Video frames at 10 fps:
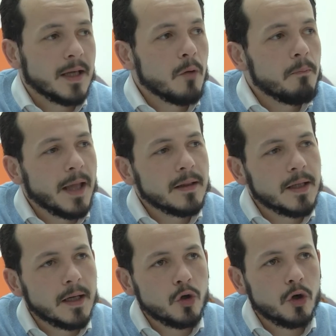haya un plan
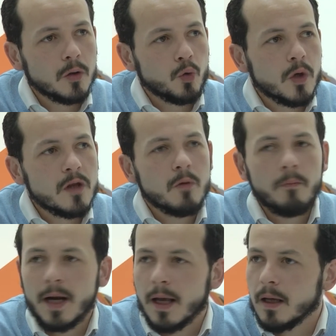director de
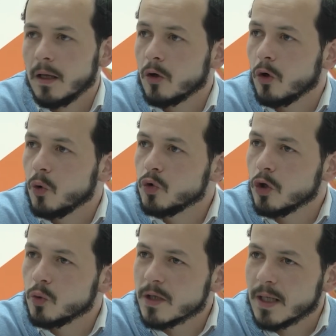turismo para el conjunto
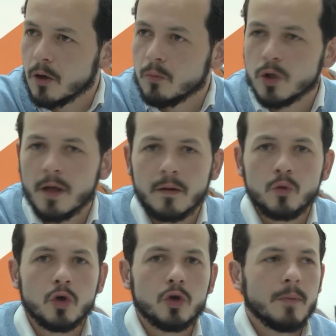de nuestra comunidad
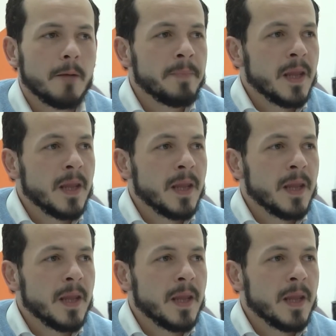autónoma